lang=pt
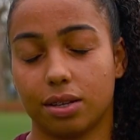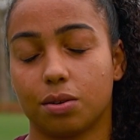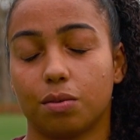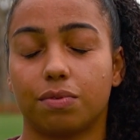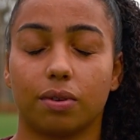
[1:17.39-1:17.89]
Esse
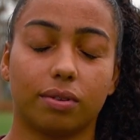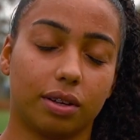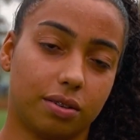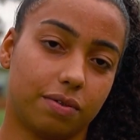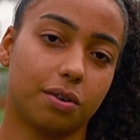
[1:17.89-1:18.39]
confronto
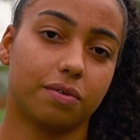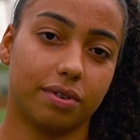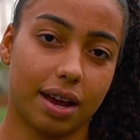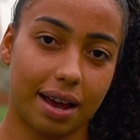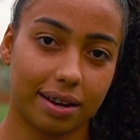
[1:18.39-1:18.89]
entre
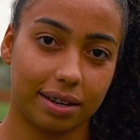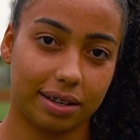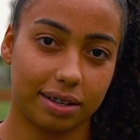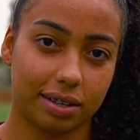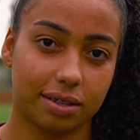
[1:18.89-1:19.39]
Ferroviária
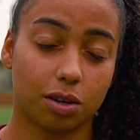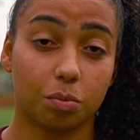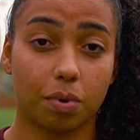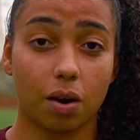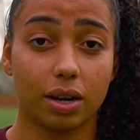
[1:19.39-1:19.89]
e
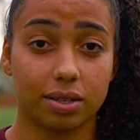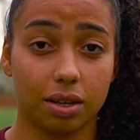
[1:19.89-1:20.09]
São Paulo é